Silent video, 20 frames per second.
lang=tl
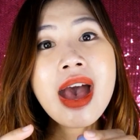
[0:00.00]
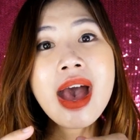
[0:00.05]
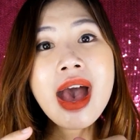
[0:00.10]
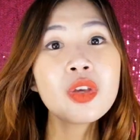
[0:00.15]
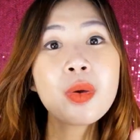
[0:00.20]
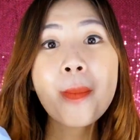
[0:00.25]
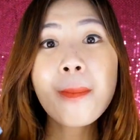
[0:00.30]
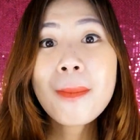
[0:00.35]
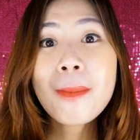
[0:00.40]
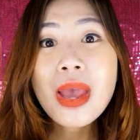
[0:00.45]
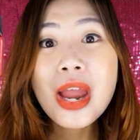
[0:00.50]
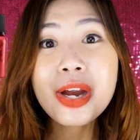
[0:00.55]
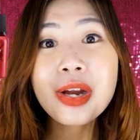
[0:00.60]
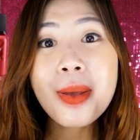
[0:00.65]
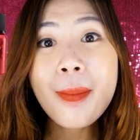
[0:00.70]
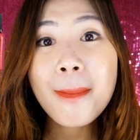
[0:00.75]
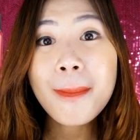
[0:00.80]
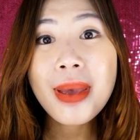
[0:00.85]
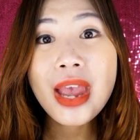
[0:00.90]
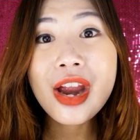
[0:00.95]
yung
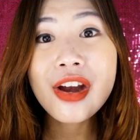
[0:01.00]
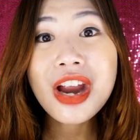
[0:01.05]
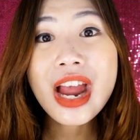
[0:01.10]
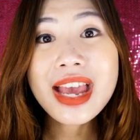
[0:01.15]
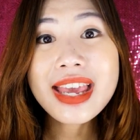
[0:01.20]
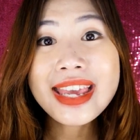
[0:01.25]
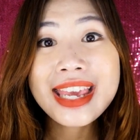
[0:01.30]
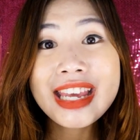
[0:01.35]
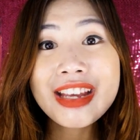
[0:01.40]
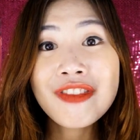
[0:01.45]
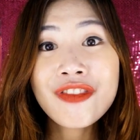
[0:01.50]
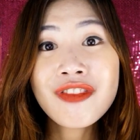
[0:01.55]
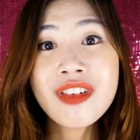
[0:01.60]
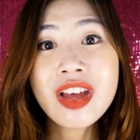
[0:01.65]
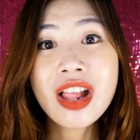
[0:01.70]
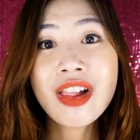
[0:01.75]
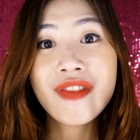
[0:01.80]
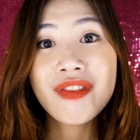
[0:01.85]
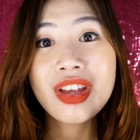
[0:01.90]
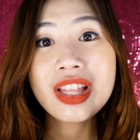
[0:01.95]
Peripera Ink
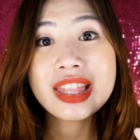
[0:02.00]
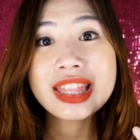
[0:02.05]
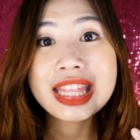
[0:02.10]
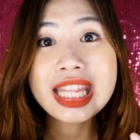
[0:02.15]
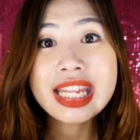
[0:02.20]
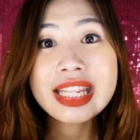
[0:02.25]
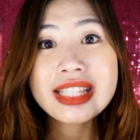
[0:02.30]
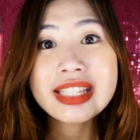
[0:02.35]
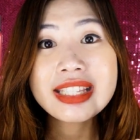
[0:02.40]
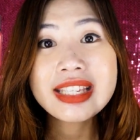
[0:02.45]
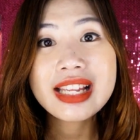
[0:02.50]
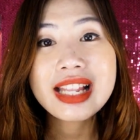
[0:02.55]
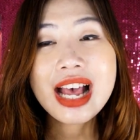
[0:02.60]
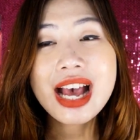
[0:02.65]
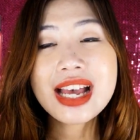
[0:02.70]
Velvet Tints nila.